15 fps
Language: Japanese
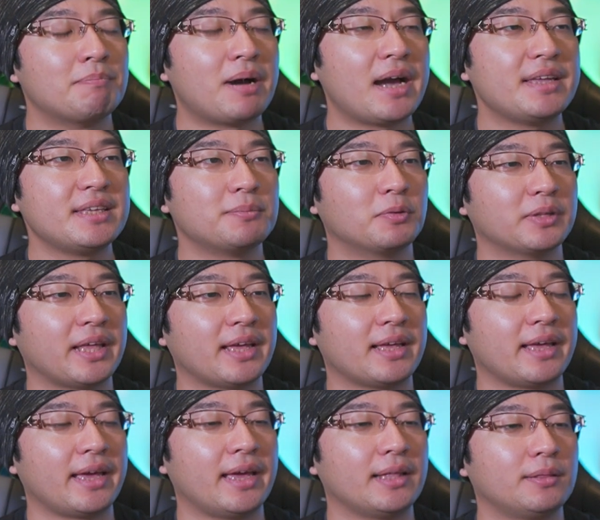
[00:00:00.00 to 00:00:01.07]
前にも
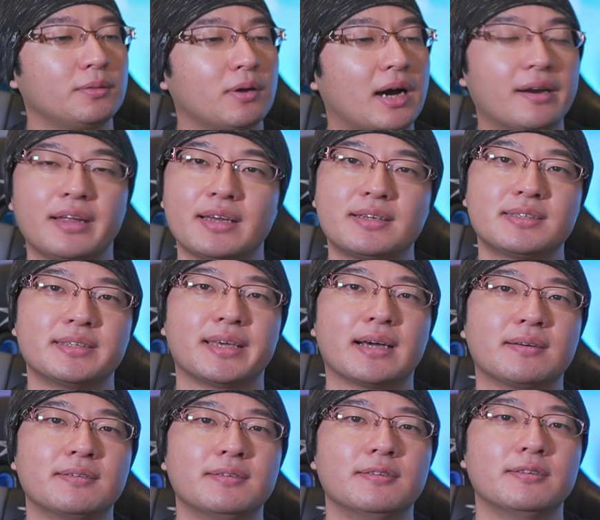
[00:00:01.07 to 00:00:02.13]
ね、えー、っと、
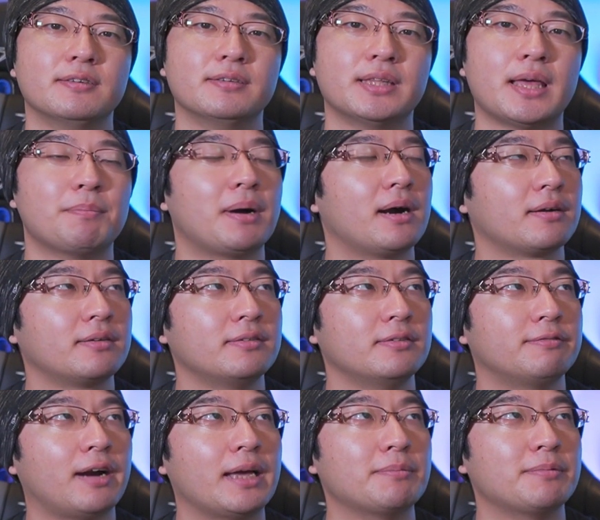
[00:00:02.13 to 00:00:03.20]
RX100 ね、
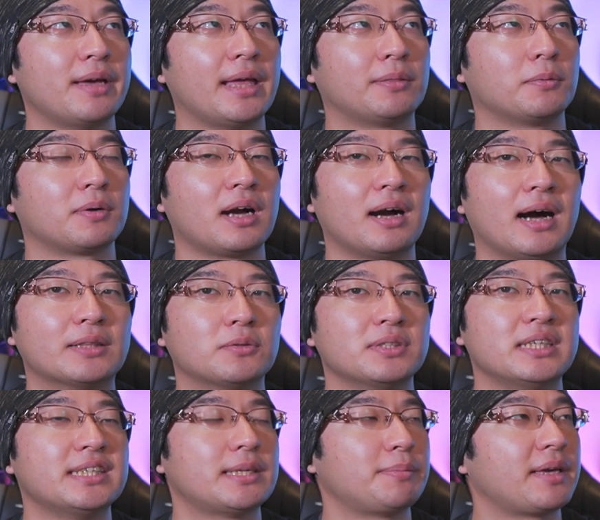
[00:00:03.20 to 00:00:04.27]
M5A とか、あと
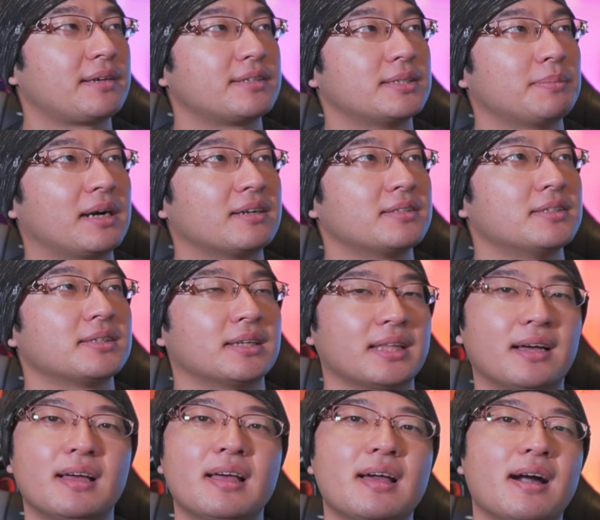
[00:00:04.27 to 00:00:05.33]
G7X M2 か
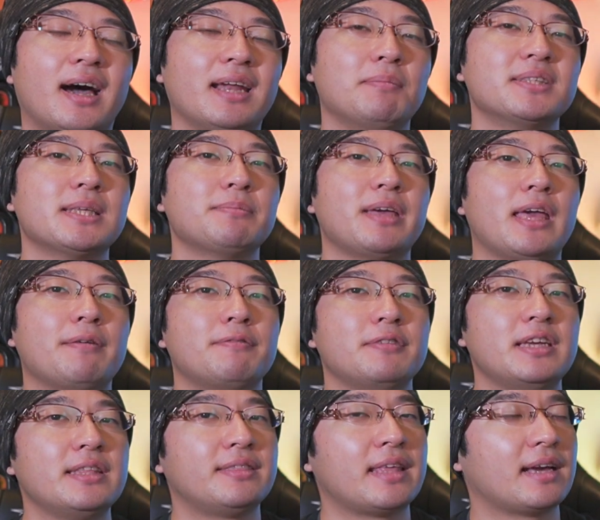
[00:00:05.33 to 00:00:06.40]
な。あれも全部
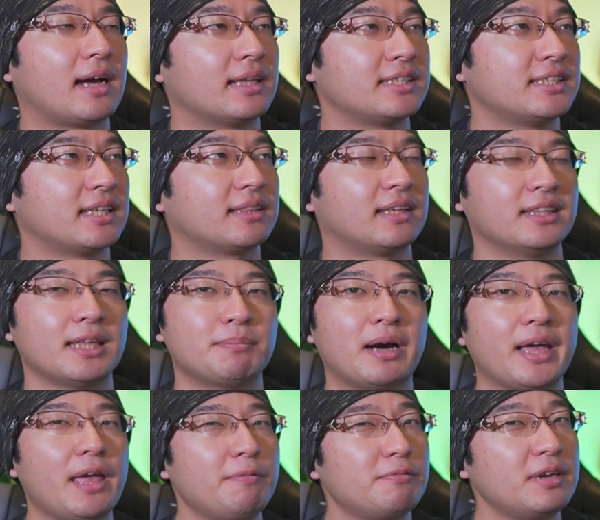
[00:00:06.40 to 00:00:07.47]
F1.8 だったんで、
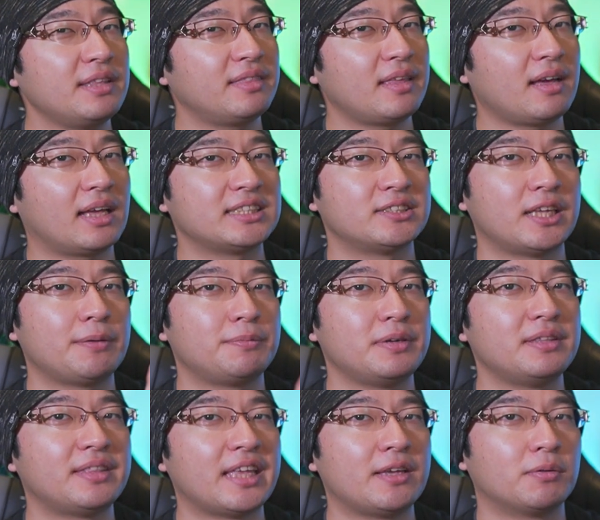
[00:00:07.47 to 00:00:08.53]
まあ F1.8 と
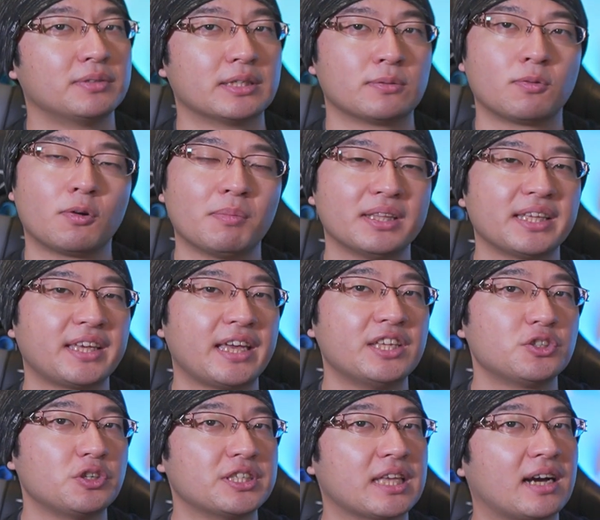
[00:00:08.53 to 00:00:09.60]
F1.4 でそこまで顕
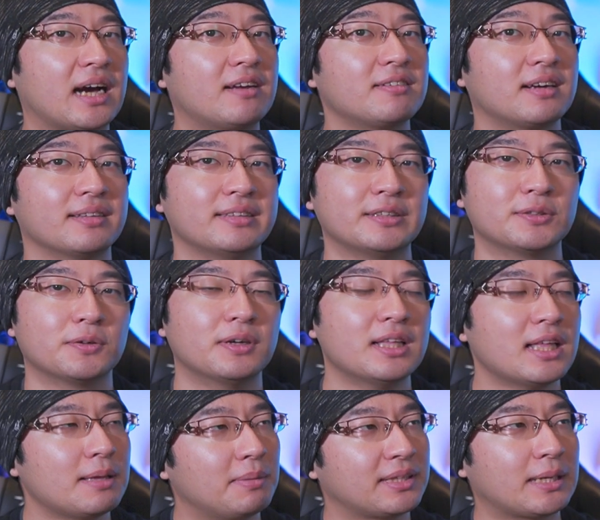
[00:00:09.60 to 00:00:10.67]
著に差があるかというと、
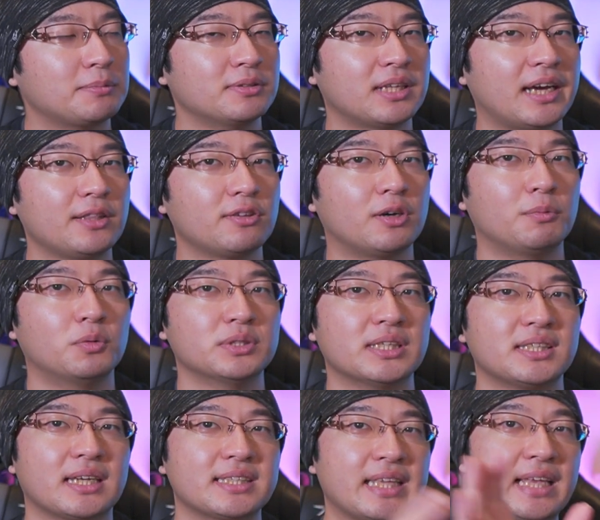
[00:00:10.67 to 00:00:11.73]
まあ多分ないとは思うんで
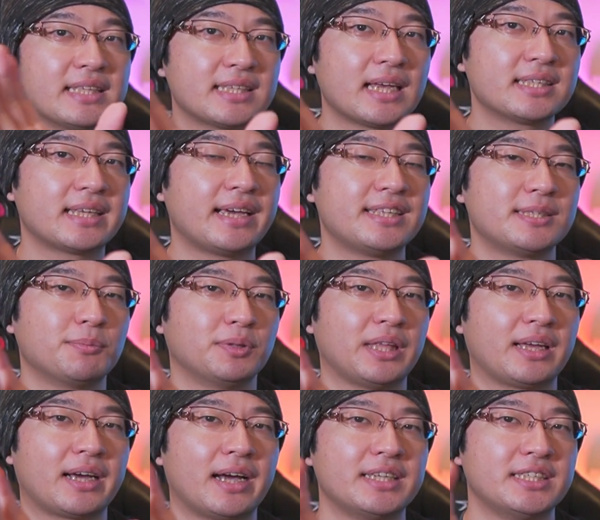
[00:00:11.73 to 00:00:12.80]
すが、センサーサイズも
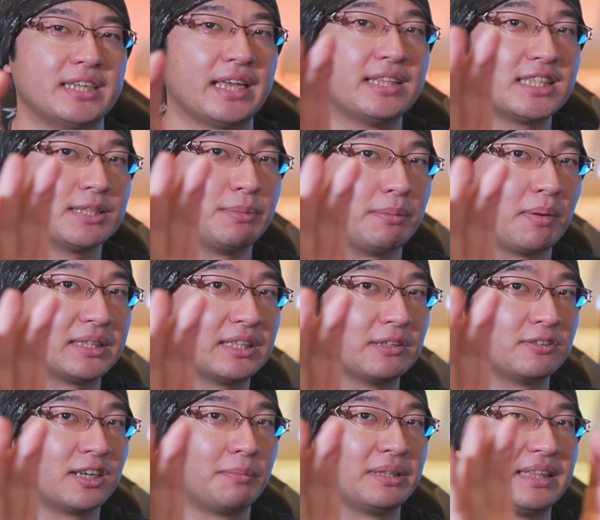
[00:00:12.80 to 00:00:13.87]
でかいし、レンズも今ま
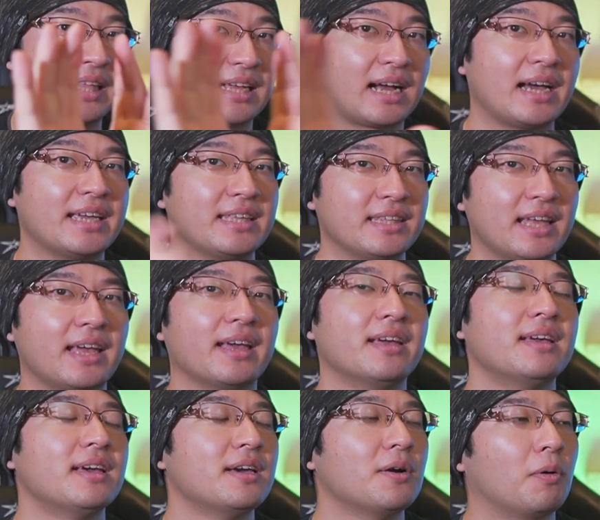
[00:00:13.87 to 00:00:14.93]
でと比べてでかいんで、
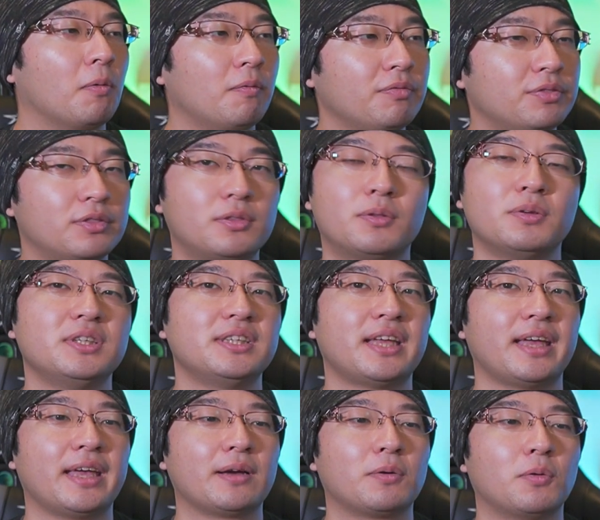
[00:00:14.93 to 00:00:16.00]
本当に
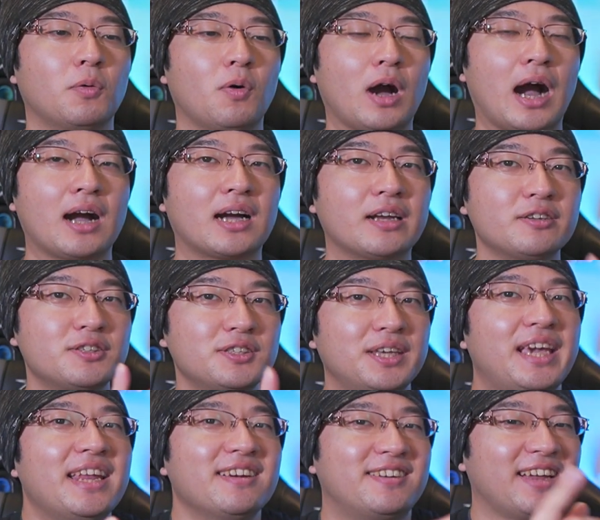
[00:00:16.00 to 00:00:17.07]
ね、こう、明るす
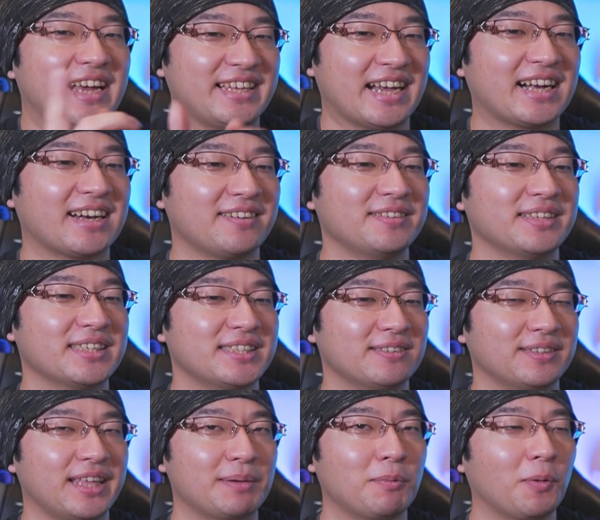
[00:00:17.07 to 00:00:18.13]
ぎるくらいに明るいんです
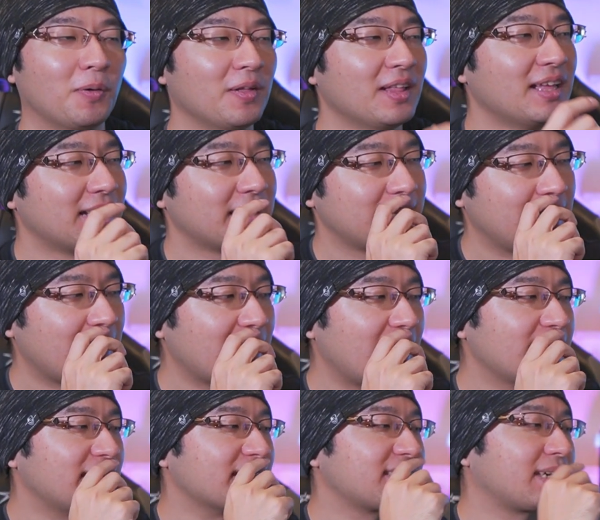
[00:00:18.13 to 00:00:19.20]
よね。もう、野
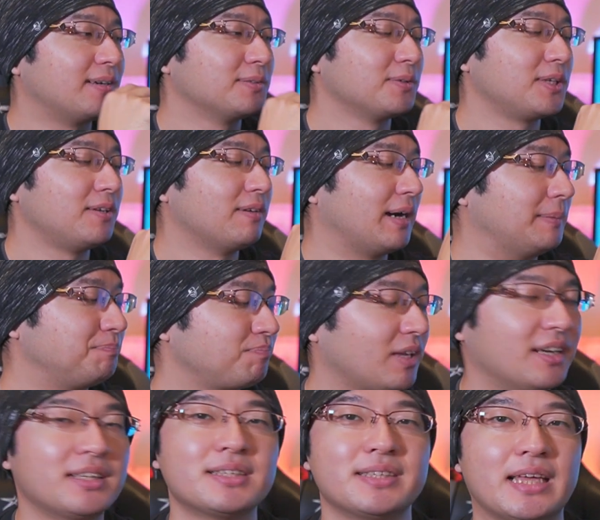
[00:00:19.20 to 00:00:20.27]
外で使うときは、
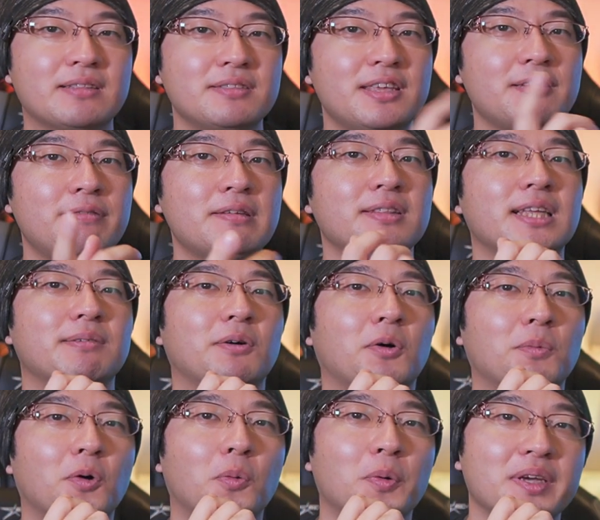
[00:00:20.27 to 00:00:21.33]
あれですね、ND フィルターは
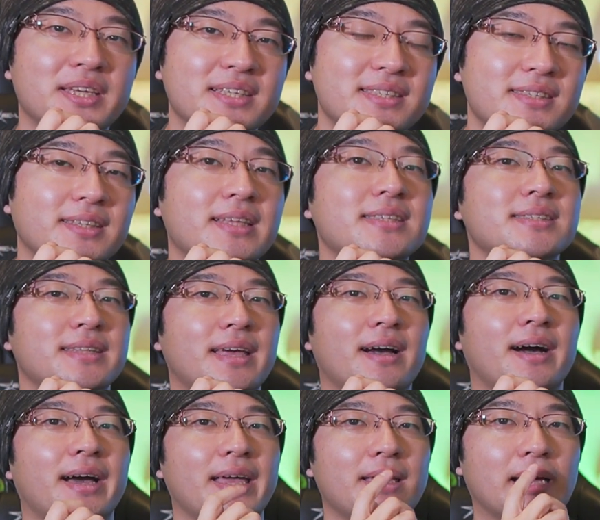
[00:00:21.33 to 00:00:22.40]
ほぼほぼ必須ですね。
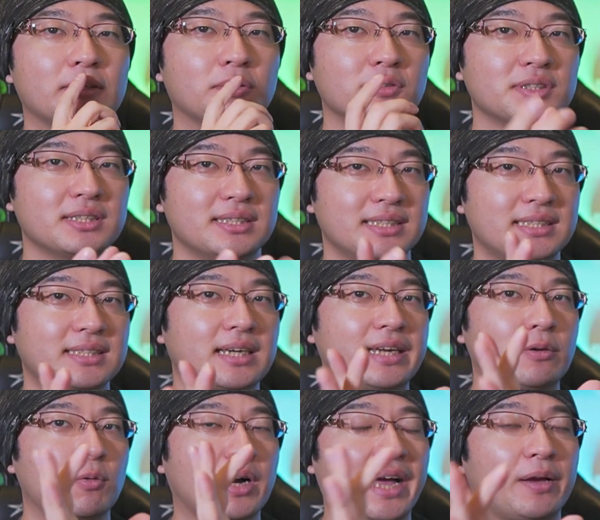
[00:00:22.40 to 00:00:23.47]
はい。あの、しっか
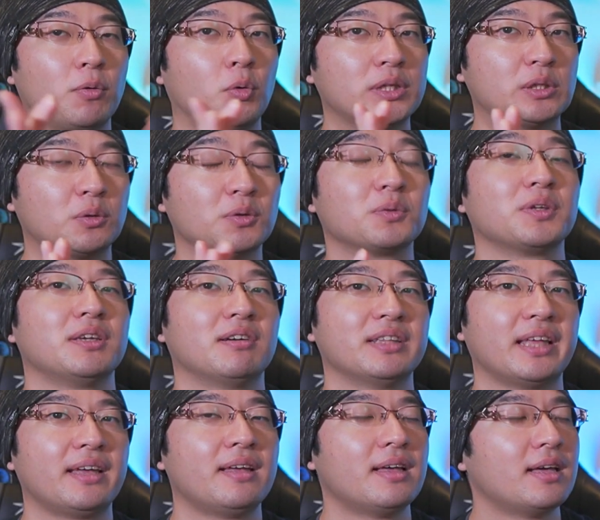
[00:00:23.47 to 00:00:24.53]
りこう開放で撮るときは
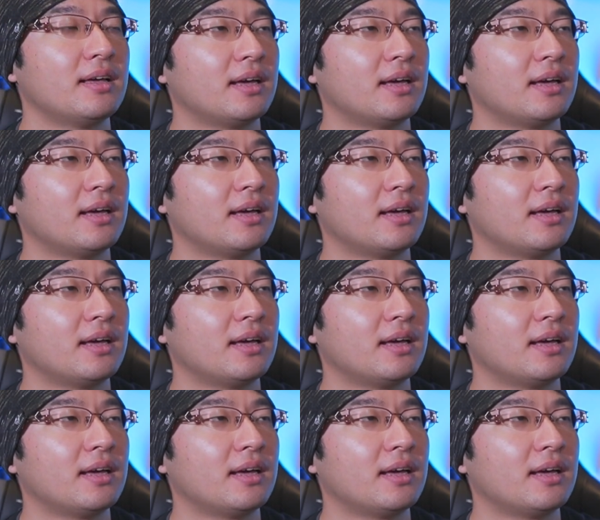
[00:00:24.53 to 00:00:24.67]
ね。